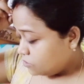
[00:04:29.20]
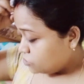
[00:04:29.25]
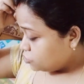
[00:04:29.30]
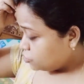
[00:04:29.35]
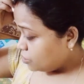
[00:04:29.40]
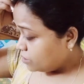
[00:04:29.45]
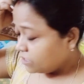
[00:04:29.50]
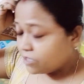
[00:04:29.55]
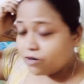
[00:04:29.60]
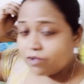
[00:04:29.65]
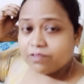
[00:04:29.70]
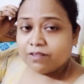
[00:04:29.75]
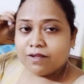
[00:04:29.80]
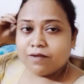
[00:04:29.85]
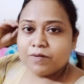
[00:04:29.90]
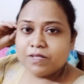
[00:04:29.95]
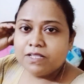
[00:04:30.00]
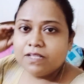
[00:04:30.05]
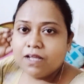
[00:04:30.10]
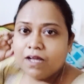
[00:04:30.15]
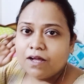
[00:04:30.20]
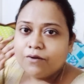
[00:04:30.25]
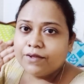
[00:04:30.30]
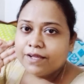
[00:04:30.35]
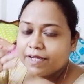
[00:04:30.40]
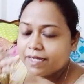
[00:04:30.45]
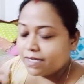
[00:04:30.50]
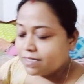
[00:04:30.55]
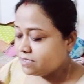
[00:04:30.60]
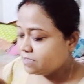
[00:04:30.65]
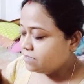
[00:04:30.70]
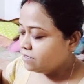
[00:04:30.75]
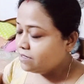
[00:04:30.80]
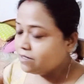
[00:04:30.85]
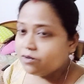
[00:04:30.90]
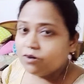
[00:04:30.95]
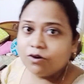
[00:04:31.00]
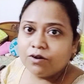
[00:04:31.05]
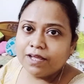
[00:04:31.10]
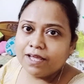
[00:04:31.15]
সন্ধ্যা ঠান্ডা আমার দেয়া হয়ে গেছে
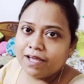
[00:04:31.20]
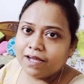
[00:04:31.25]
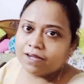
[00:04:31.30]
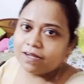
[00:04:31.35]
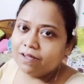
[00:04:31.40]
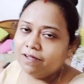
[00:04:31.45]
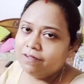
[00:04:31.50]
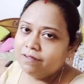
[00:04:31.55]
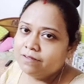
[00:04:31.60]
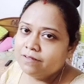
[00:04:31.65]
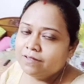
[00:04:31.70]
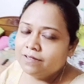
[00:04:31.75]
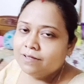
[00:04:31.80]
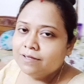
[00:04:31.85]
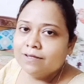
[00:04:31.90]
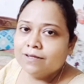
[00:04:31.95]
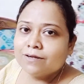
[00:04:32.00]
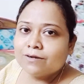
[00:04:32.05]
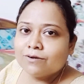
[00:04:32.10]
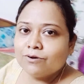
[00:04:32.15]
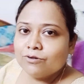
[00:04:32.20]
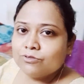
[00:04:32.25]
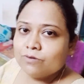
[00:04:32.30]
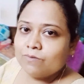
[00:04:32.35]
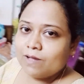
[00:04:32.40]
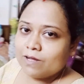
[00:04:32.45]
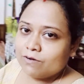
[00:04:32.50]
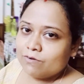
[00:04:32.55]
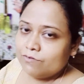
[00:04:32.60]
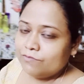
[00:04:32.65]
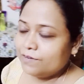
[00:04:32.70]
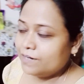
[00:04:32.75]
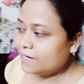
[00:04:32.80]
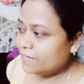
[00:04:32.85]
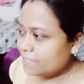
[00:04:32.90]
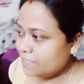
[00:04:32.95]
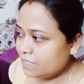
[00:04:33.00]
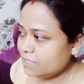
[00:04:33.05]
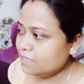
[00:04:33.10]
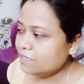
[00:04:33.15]
ঘরে একা গৌতম এখনও
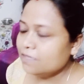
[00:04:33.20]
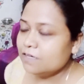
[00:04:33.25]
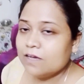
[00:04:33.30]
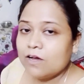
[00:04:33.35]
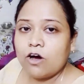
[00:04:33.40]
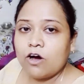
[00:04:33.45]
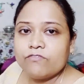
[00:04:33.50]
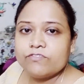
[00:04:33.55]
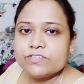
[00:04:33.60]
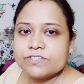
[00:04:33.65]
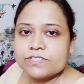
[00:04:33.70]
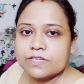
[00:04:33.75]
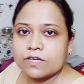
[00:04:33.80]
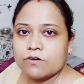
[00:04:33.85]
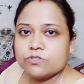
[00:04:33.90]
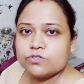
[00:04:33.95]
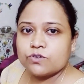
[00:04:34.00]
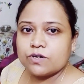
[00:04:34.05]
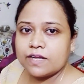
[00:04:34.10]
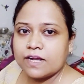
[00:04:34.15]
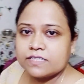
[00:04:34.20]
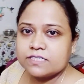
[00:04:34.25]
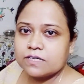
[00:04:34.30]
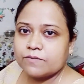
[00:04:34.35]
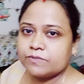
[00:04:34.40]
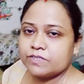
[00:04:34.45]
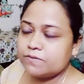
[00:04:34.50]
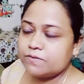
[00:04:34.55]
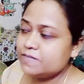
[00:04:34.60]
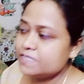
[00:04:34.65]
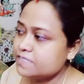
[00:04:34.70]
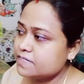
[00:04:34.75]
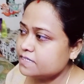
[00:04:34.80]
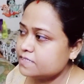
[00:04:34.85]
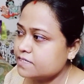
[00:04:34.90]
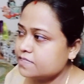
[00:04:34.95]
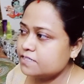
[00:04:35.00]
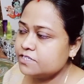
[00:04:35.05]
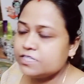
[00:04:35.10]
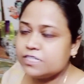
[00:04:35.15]
ফেরেনি অফিস থেকেও চলে গেছে আমাদের
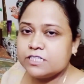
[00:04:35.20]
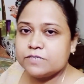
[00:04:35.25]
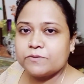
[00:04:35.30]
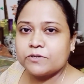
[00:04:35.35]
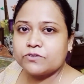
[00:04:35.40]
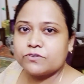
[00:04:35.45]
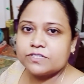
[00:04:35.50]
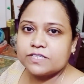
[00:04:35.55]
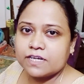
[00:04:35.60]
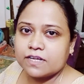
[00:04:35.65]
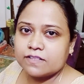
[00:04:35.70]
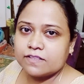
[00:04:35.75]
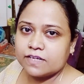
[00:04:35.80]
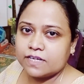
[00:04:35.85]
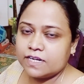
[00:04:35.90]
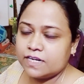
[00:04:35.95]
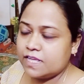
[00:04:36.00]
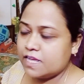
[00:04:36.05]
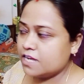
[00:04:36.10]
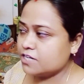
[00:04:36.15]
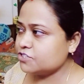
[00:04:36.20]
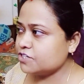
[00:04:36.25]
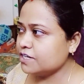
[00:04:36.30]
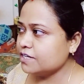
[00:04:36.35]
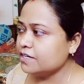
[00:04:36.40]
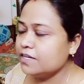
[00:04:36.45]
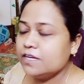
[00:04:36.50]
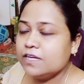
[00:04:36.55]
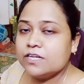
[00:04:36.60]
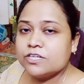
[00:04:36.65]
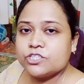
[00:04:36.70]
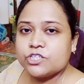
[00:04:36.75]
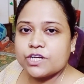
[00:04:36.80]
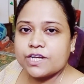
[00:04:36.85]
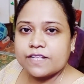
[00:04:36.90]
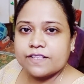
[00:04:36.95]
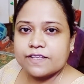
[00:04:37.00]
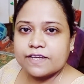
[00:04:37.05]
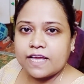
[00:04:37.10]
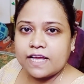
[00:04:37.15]
বিজনেসের জিনিসপত্র যেখান থেকে নিয়ে আসে
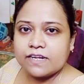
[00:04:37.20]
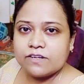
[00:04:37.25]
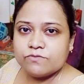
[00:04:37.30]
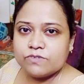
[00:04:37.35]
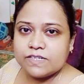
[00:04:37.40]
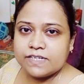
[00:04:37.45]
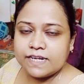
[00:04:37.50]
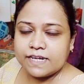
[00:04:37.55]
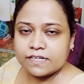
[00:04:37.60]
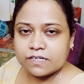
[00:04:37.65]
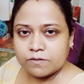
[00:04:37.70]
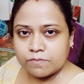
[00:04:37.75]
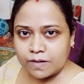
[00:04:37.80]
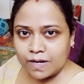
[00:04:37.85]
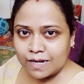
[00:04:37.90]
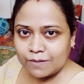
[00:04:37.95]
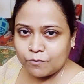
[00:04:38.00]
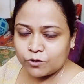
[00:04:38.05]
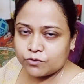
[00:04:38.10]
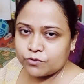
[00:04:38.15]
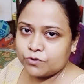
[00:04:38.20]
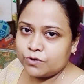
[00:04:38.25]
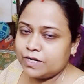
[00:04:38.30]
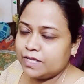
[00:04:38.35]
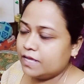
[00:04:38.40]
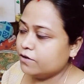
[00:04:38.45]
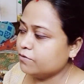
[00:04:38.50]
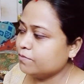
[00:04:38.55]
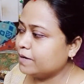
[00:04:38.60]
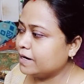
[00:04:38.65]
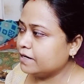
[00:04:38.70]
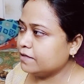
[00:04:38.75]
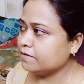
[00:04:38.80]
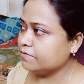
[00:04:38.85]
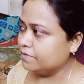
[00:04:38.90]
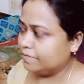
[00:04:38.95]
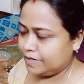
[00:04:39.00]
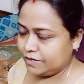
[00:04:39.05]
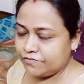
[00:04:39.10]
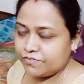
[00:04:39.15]
সেখান থেকে একদম ডিরেক্ট মালপত্র নিয়ে ও বাড়ি
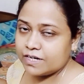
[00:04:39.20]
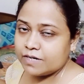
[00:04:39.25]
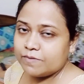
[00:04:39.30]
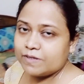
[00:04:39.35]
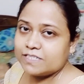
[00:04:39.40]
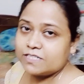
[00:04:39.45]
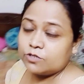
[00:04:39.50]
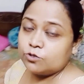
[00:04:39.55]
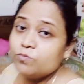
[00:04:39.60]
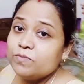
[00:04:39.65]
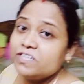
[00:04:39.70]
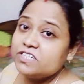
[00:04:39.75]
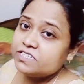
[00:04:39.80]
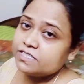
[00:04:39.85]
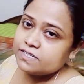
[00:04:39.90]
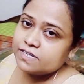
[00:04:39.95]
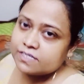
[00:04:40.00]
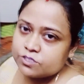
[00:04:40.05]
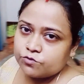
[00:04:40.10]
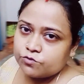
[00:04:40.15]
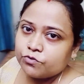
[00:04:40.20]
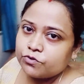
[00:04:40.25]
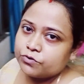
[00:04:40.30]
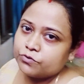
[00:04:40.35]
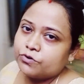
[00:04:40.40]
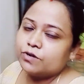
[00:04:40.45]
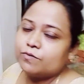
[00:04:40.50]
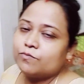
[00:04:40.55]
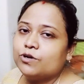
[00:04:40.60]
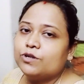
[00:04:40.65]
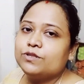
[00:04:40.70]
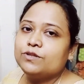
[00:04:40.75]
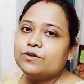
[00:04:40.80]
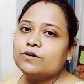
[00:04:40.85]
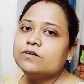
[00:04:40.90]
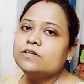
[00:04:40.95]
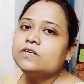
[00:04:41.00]
মানে ফিরবে যেহেতু বৃষ্টি আসছে ফোন করে বলে দিল